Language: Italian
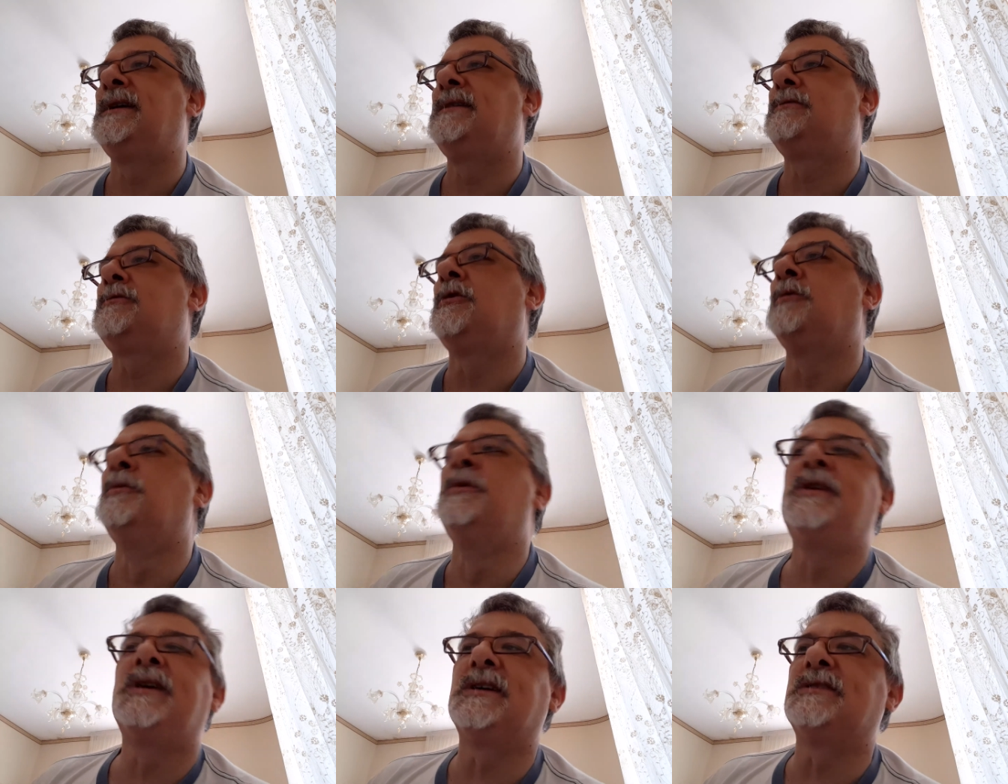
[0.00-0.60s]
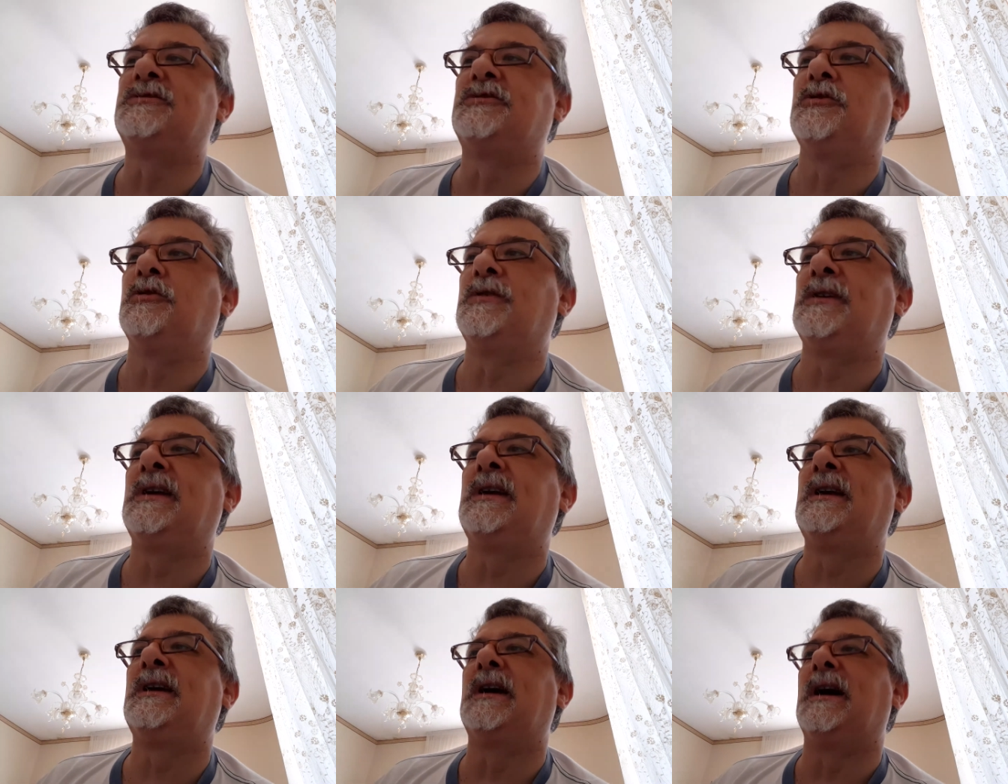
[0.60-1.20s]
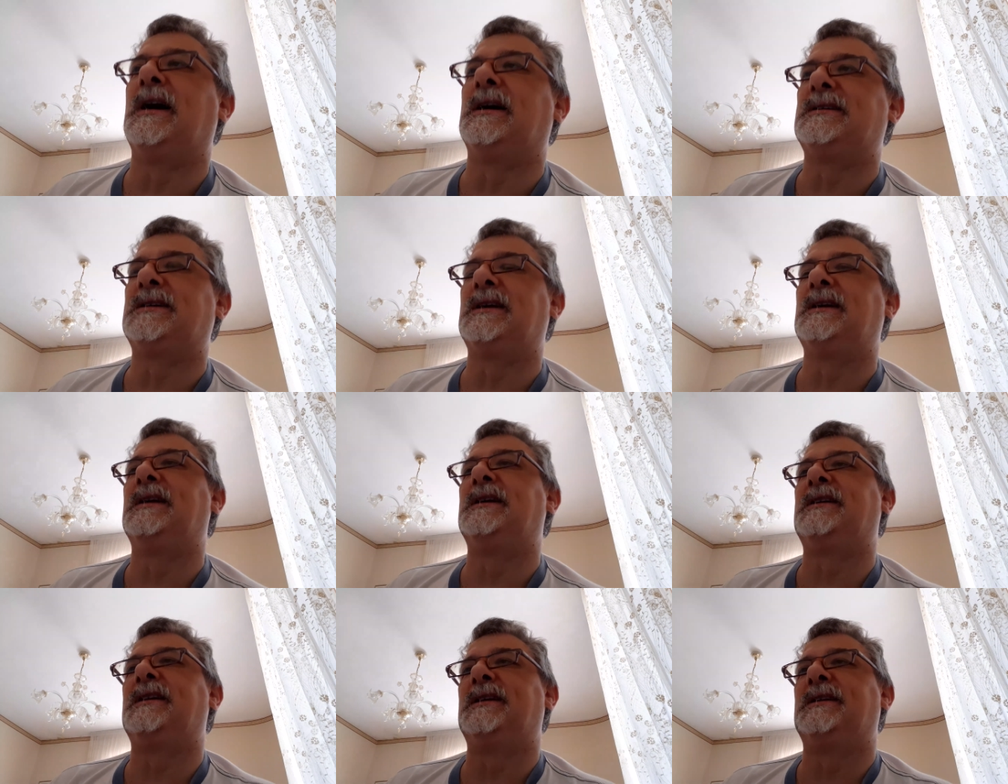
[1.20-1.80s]
comunicazione allegata
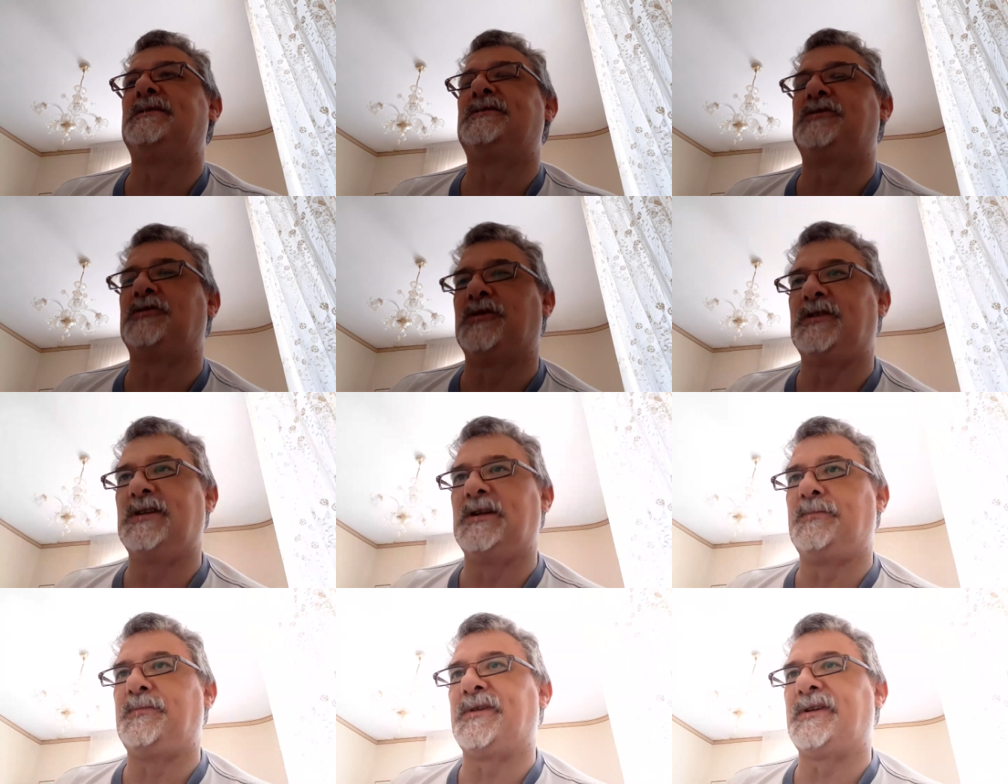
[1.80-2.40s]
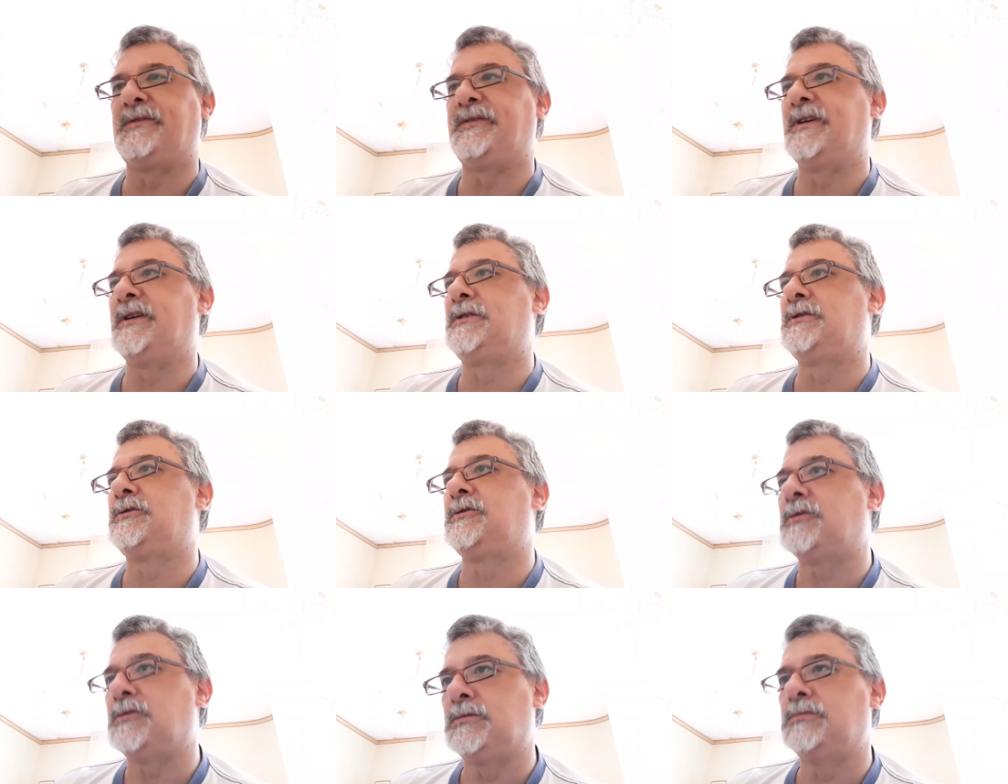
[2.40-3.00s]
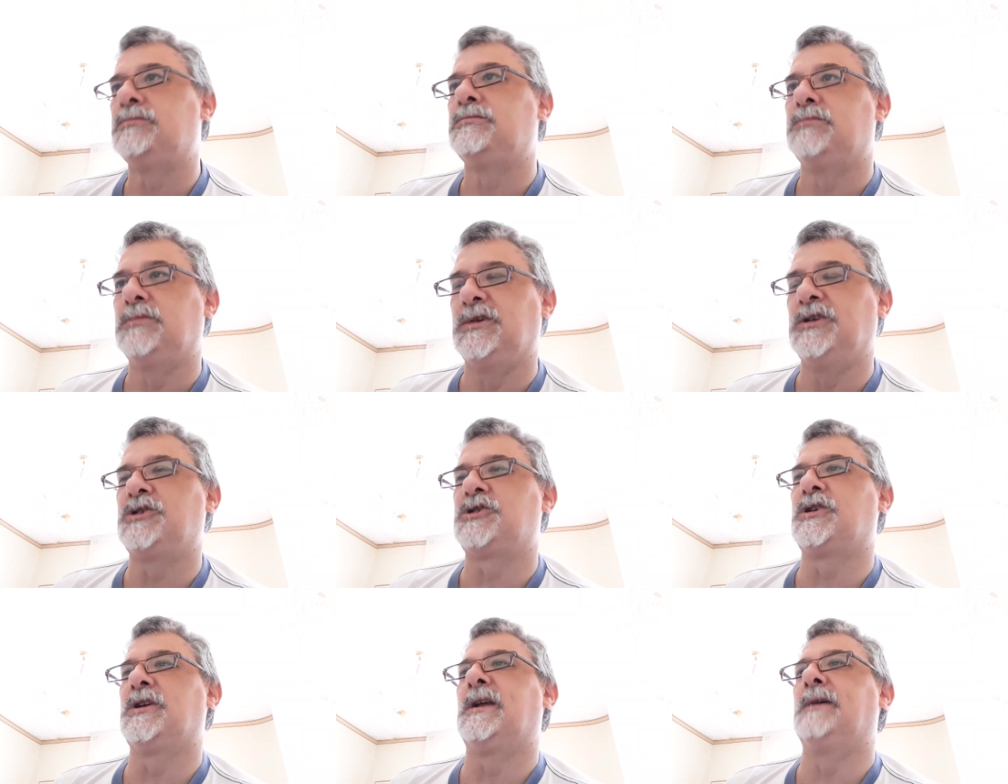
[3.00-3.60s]
alla relazione del prefetto.
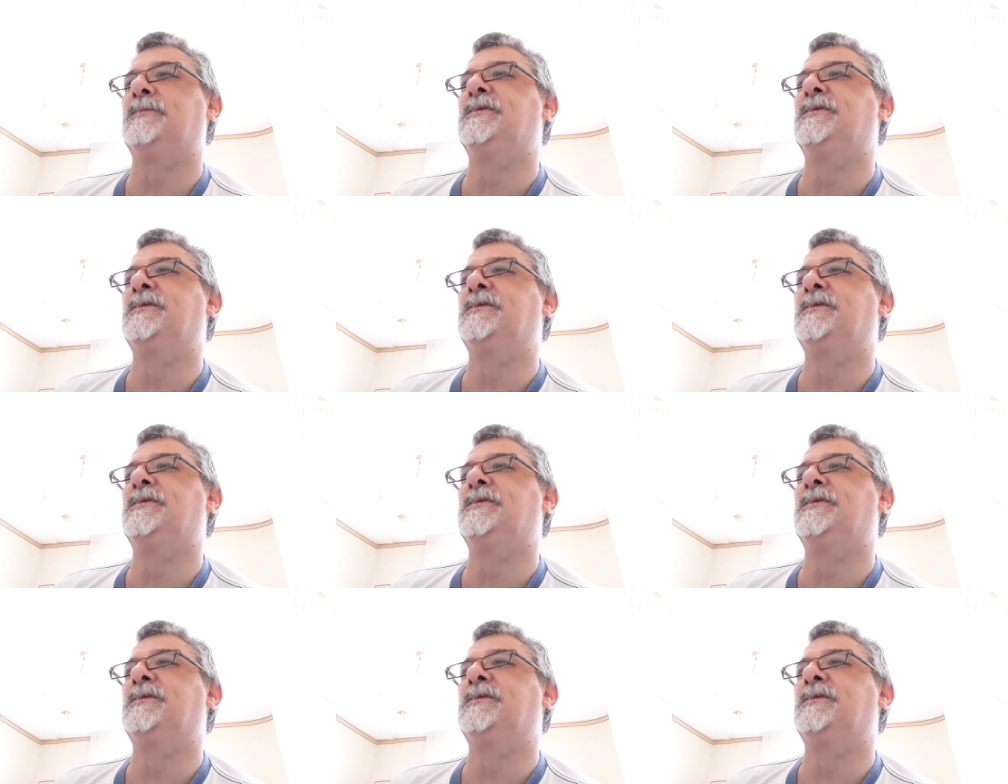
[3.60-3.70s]
Dice la